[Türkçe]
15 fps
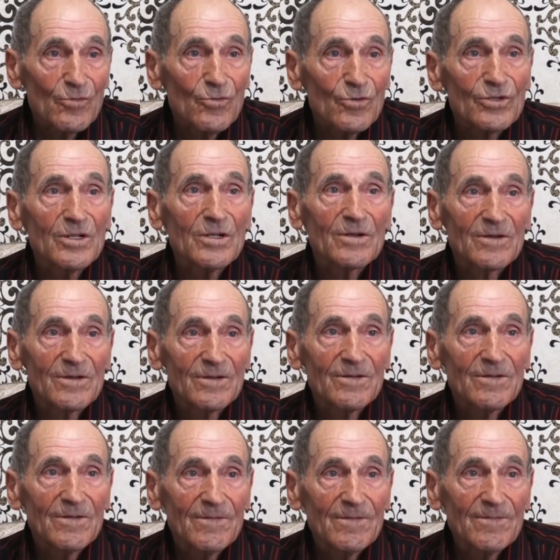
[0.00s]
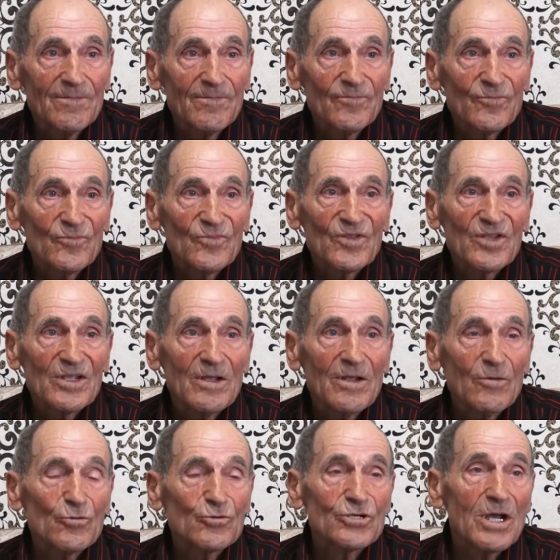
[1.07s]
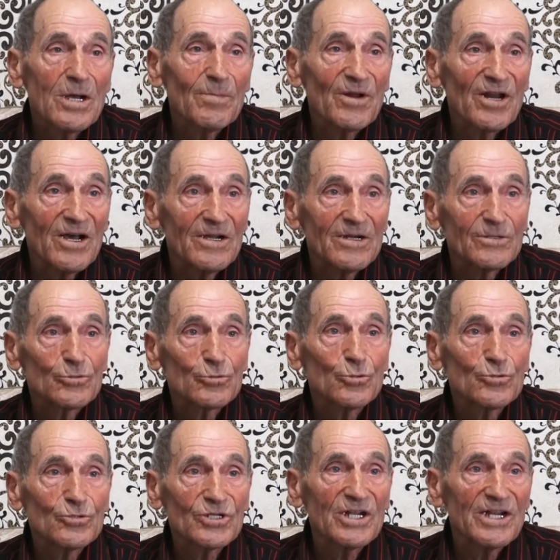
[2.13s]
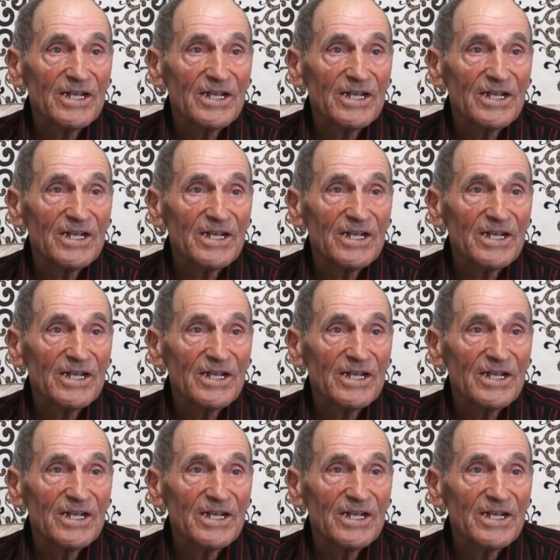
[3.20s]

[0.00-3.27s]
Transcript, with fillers: Oradan. Uşağı bırakır, çocukla